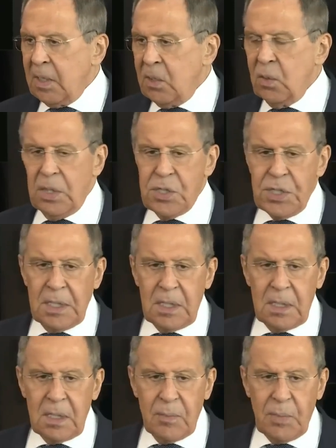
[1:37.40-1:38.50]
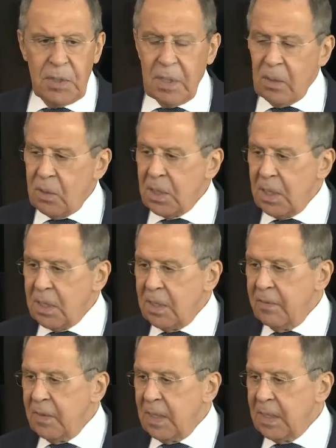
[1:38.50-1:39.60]
которые сейчас пытаются
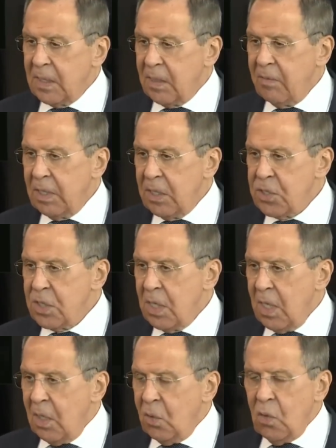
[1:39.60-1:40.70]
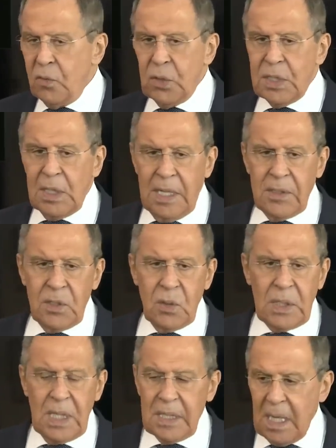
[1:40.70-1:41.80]
активно завлечь Новую
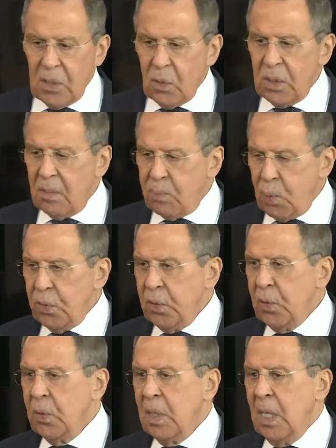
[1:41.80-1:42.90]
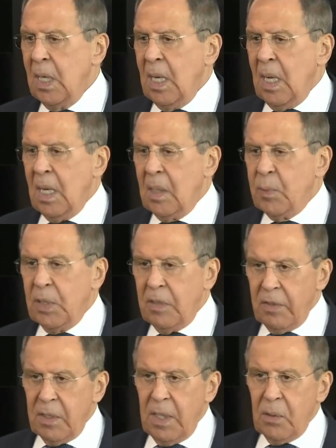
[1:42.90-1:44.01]
Зеландию, Канаду, Японию. А
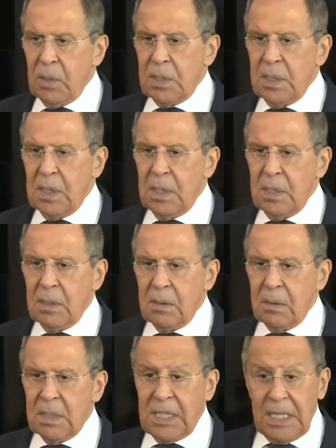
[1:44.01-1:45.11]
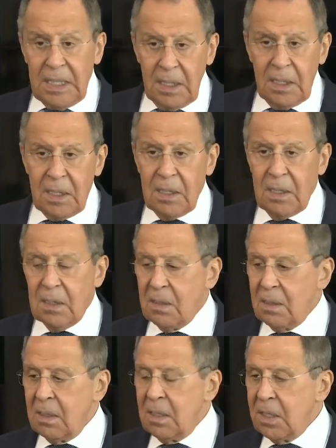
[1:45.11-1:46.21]
продвигаются закрытые
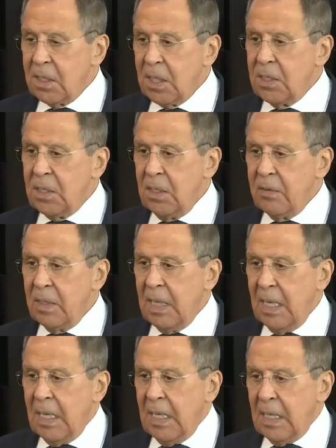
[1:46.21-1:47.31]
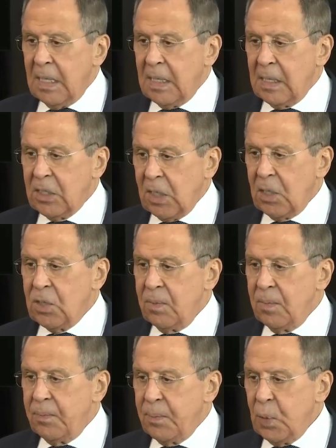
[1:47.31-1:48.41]
инициативы, э,
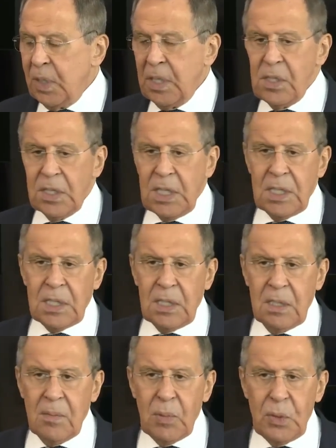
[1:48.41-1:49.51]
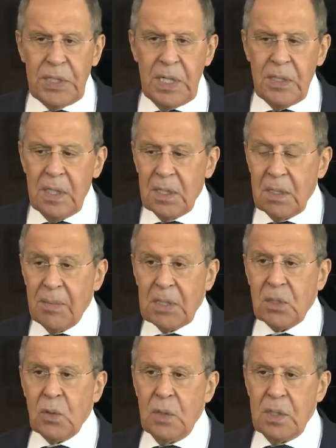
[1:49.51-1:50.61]
скажем, по организации наблюдения за
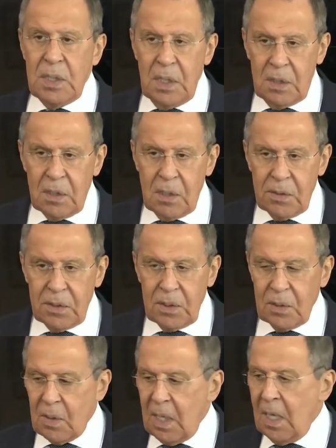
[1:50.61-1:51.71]
морской деятельностью,